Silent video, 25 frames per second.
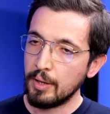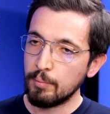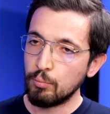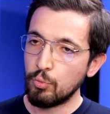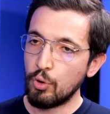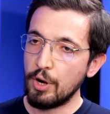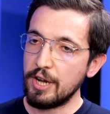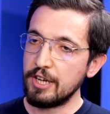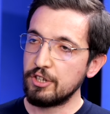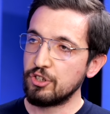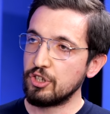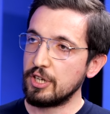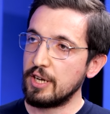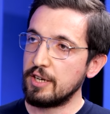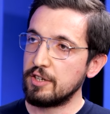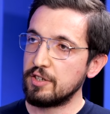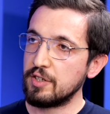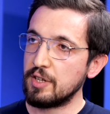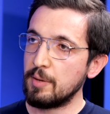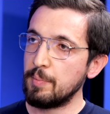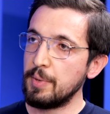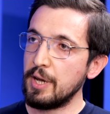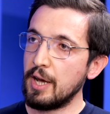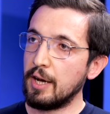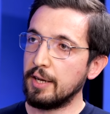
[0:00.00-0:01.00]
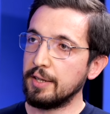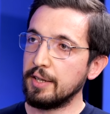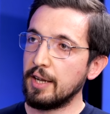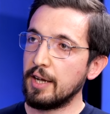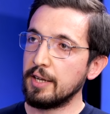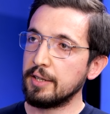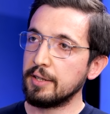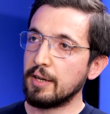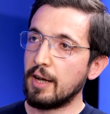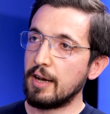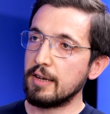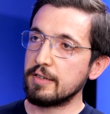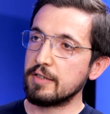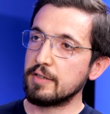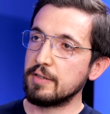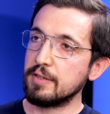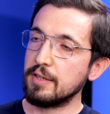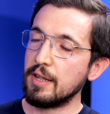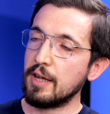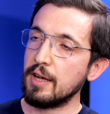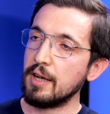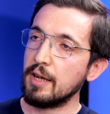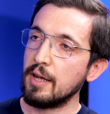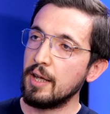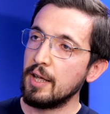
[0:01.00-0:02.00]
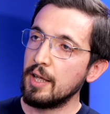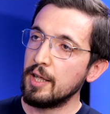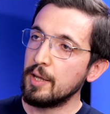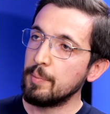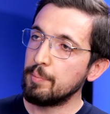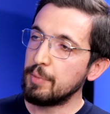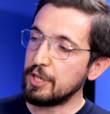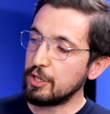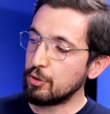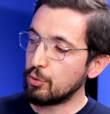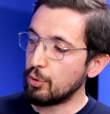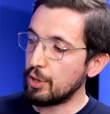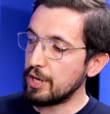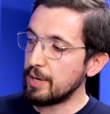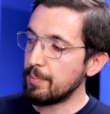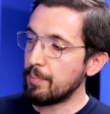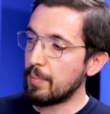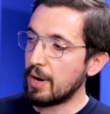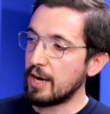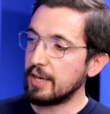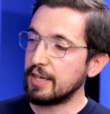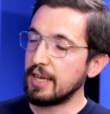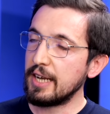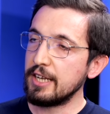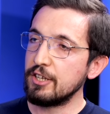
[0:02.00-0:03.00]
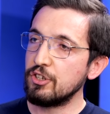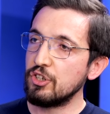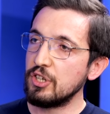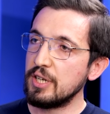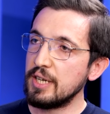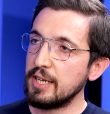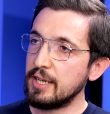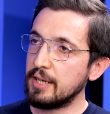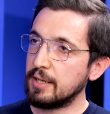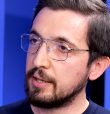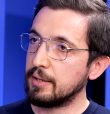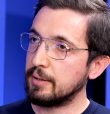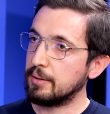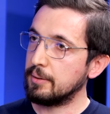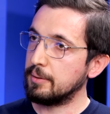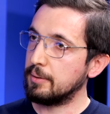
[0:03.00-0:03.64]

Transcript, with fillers: Bu Hashcash bir yandan aslında Bitcoin'in madenciliği